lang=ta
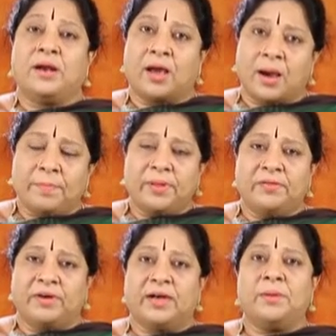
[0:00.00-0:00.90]
நாற்பது
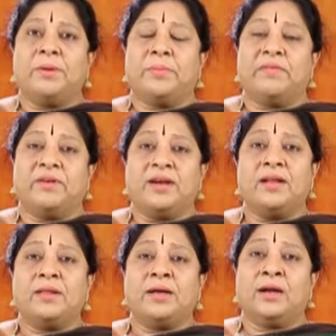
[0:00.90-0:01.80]
வருடம் இப்படி
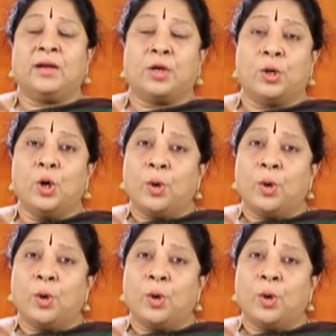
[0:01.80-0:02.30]
வருடங்களுக்கு